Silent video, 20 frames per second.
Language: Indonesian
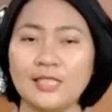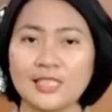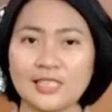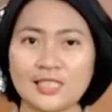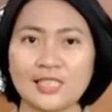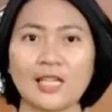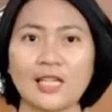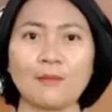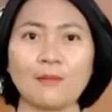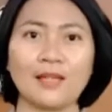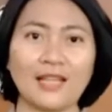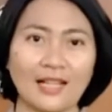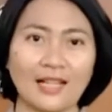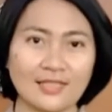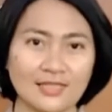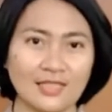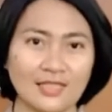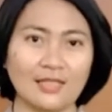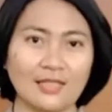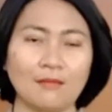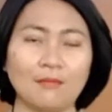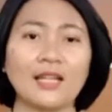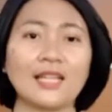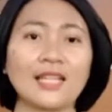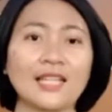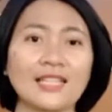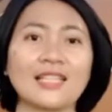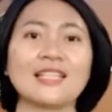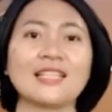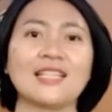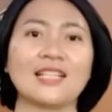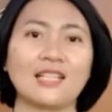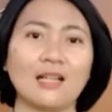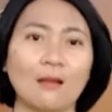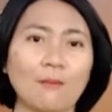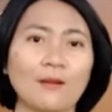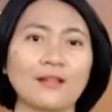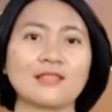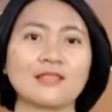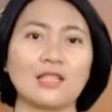diskriminasi mari kita jaga
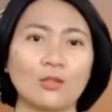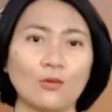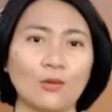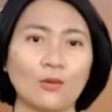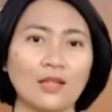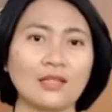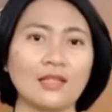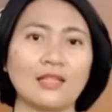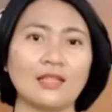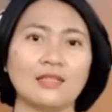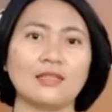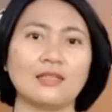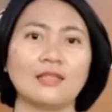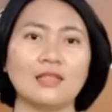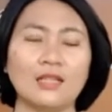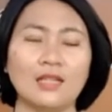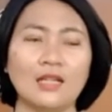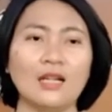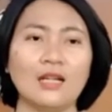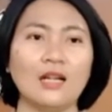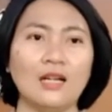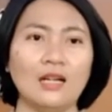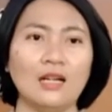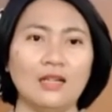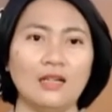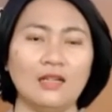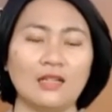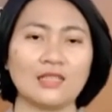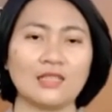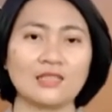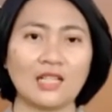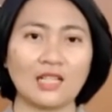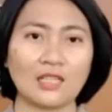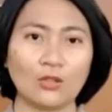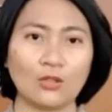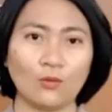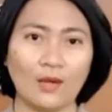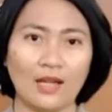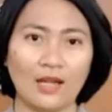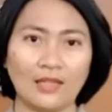persatuan dan uh,
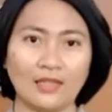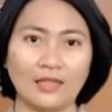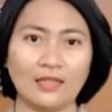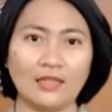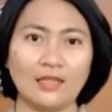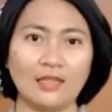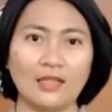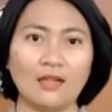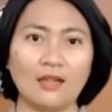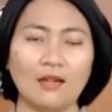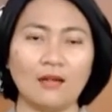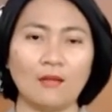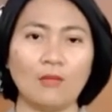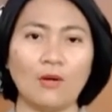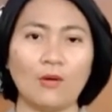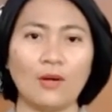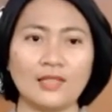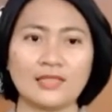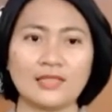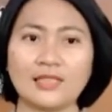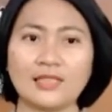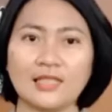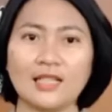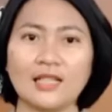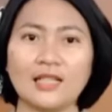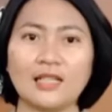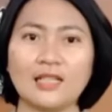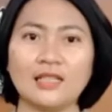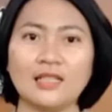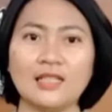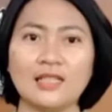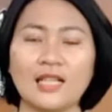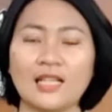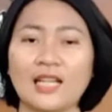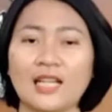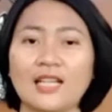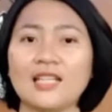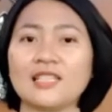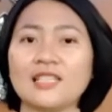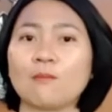kesatuan bahwasanya dengan
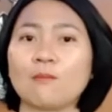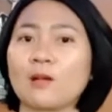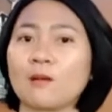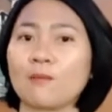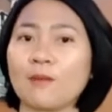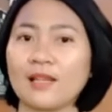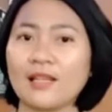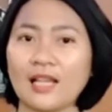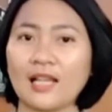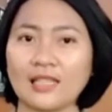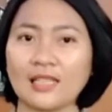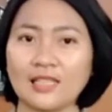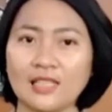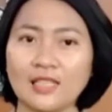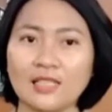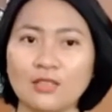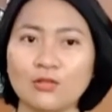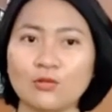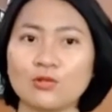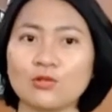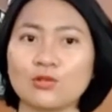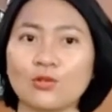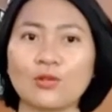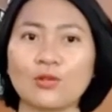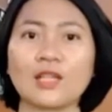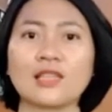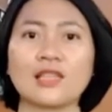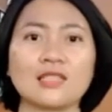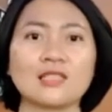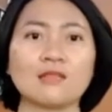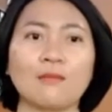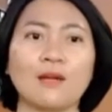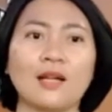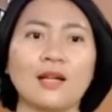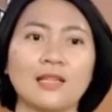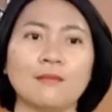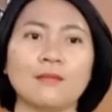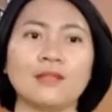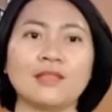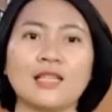adanya perbedaan ini justru kita
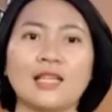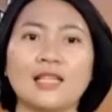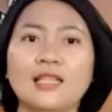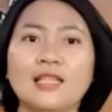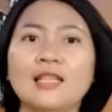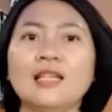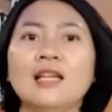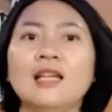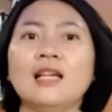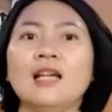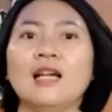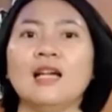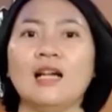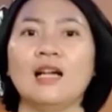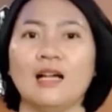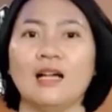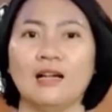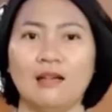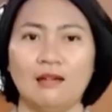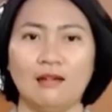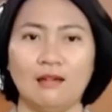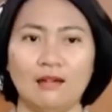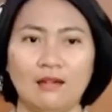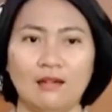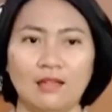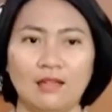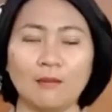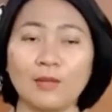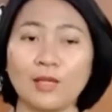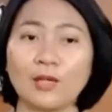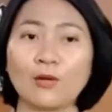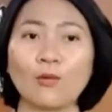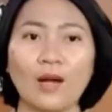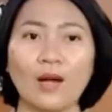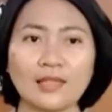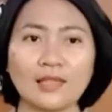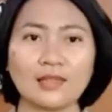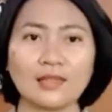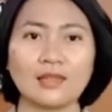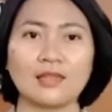semakin menjadi uh, lebih
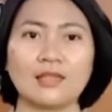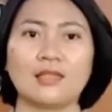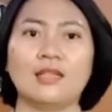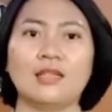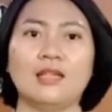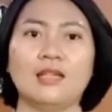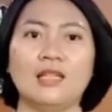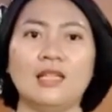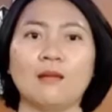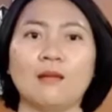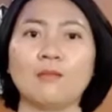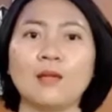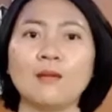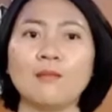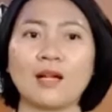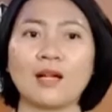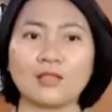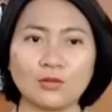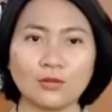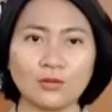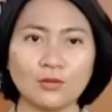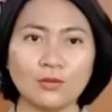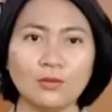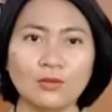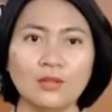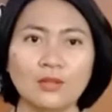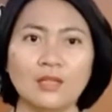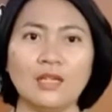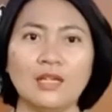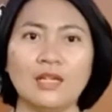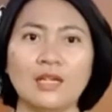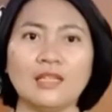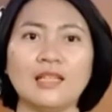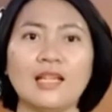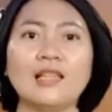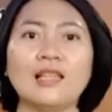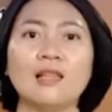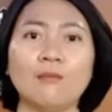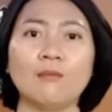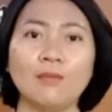kuat lebih maju
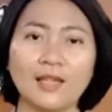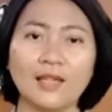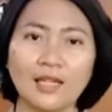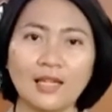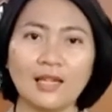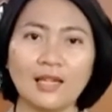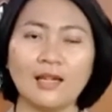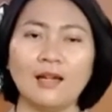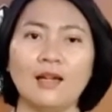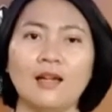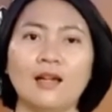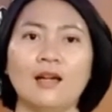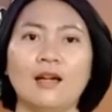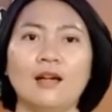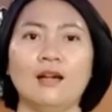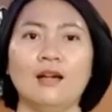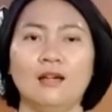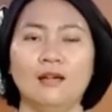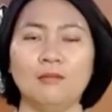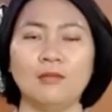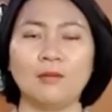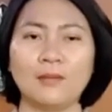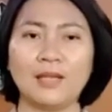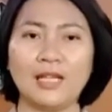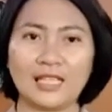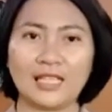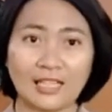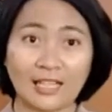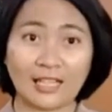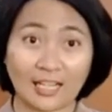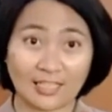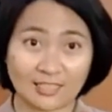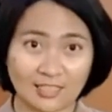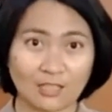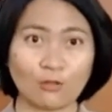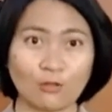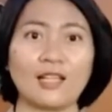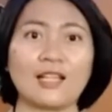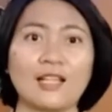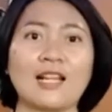dan lebih uh, memiliki rasa
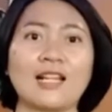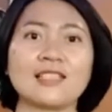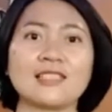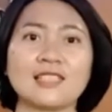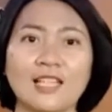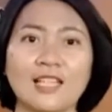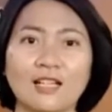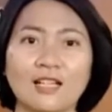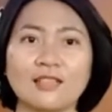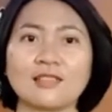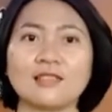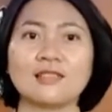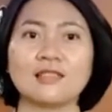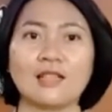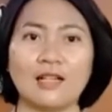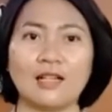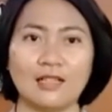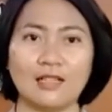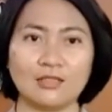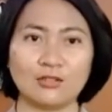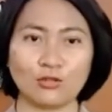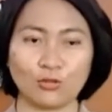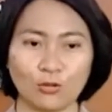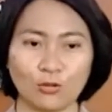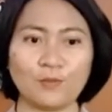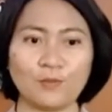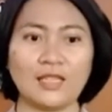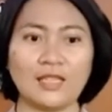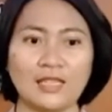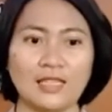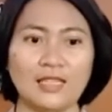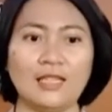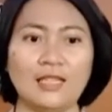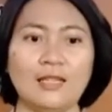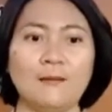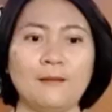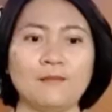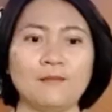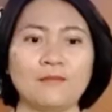toleransi yang uh, cukup tinggi